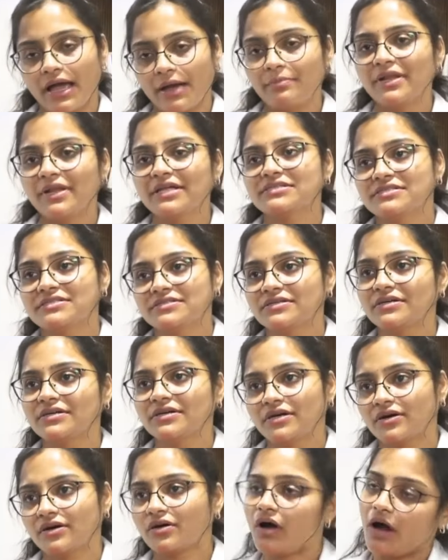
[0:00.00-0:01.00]
అంబులెన్స్
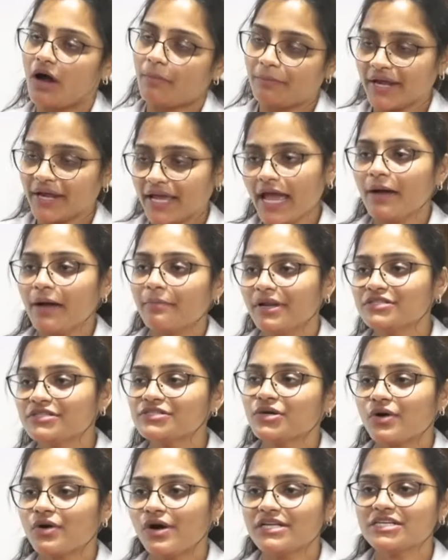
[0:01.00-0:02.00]
uh, అప్పటికే
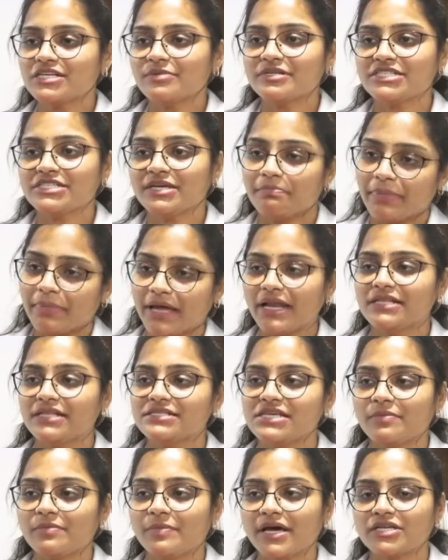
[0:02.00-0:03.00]
అంబులెన్స్ కాల్ చేయమని చెప్పాను
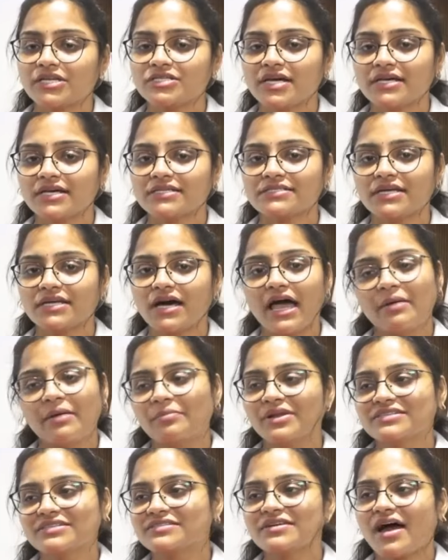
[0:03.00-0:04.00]
నేను సిపిఆర్ చేస్తా
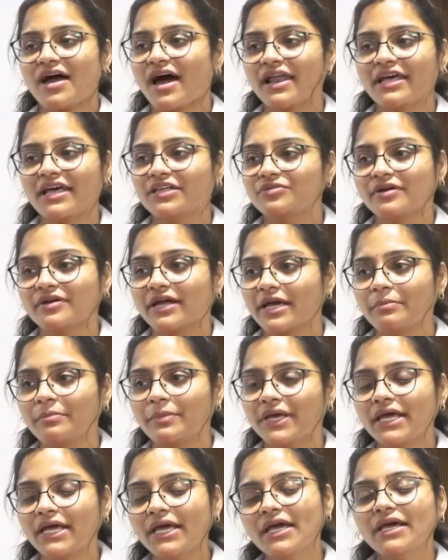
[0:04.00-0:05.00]
అంబులెన్స్ రాలేదు
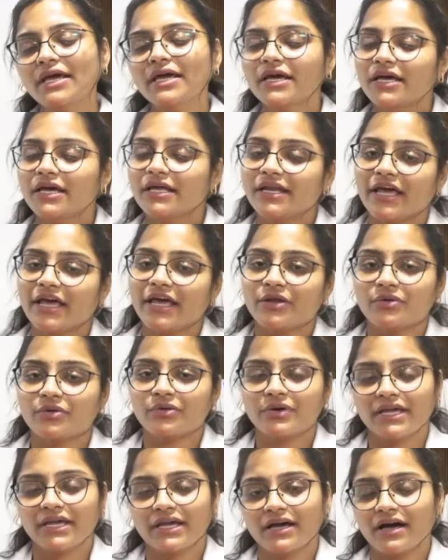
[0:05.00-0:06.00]
టైంకి నేను
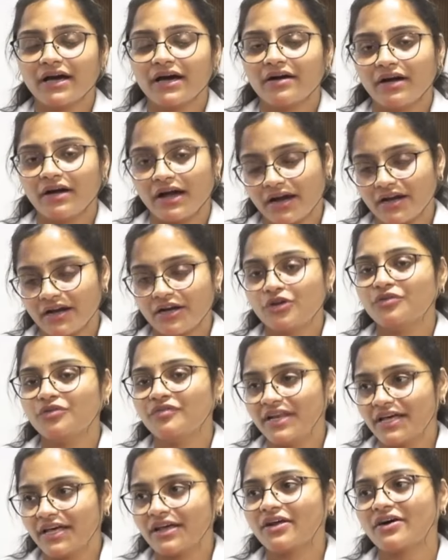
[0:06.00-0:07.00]
ఇంకా అక్కడ టూ
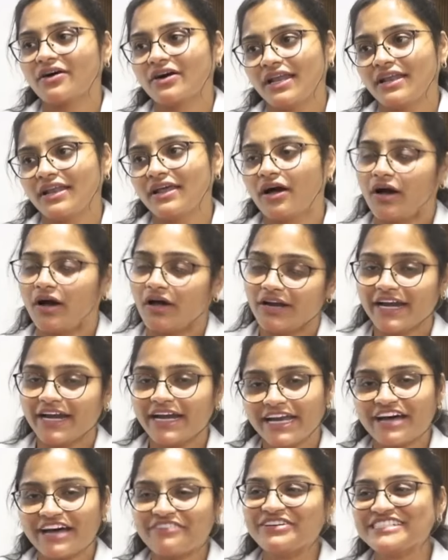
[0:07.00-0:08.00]
వీలర్ ఒకరిని
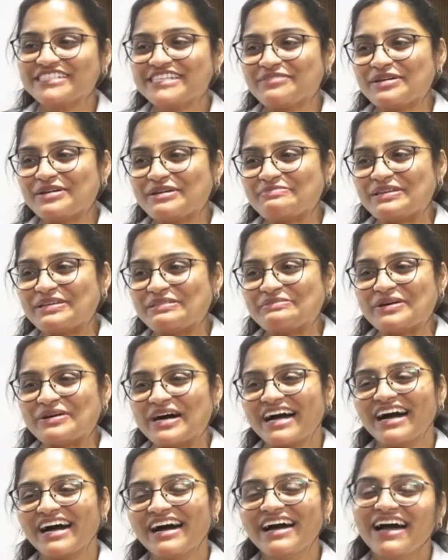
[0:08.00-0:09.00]
ఆల్రెడీ ట్రాఫిక్ జామ్ అయిపోయింది
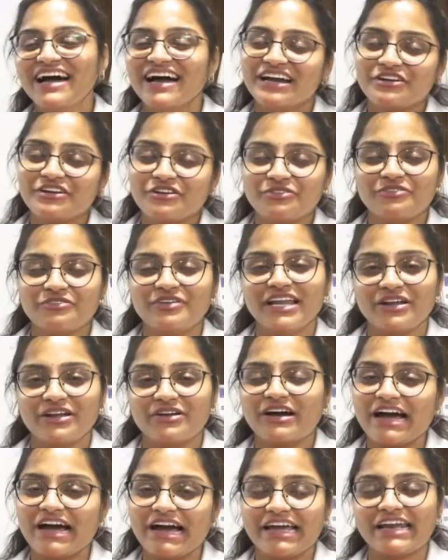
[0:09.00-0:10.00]
బాగా టూ
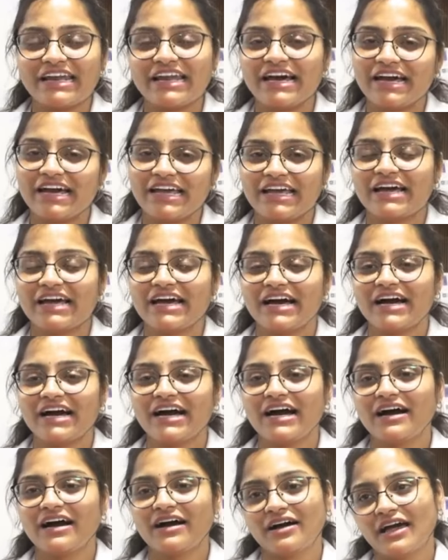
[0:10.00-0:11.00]
వీలర్ ఒక ఆయన ఇంకా
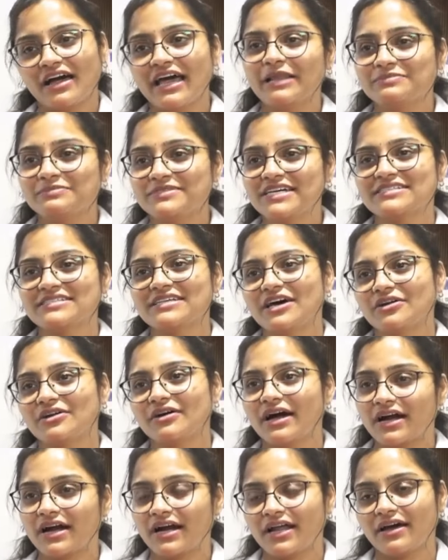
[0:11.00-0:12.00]
హెల్ప్
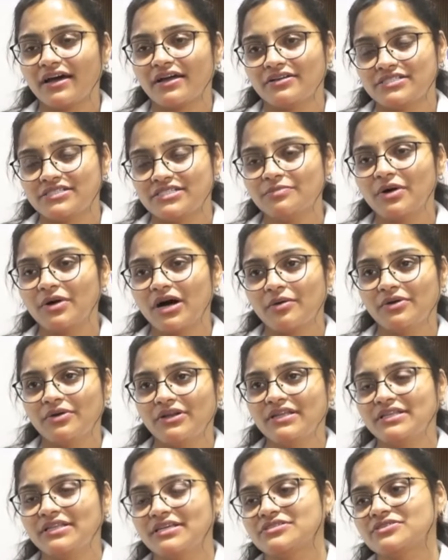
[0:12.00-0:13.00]
చేశారు అక్కడ నుంచి
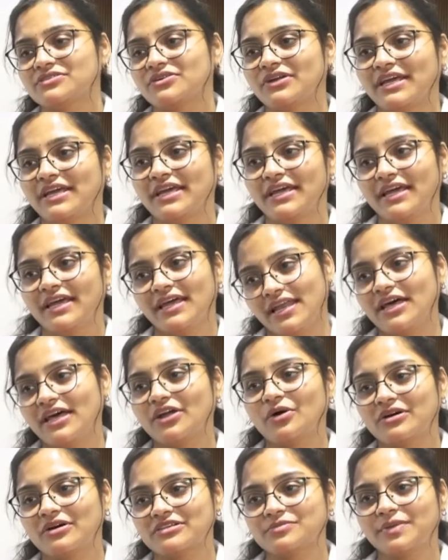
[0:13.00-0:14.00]
బాబుని తీసుకొని
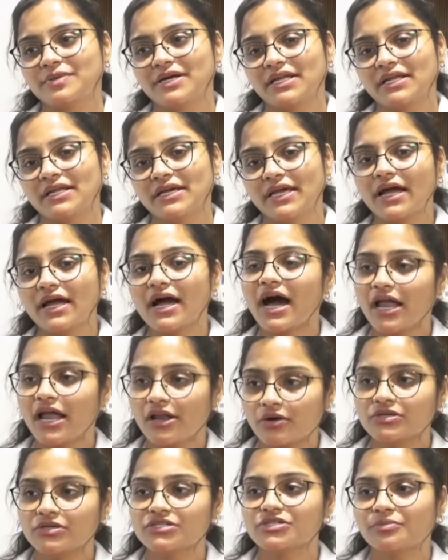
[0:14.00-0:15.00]
వెళ్ళారు హాస్పిటల్కి
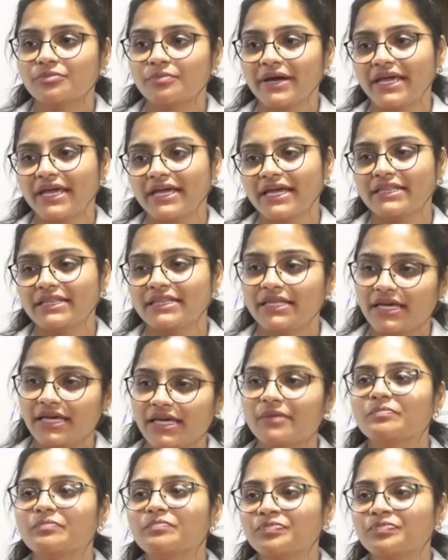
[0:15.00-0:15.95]
కాలు కొంచెం పైకెత్తి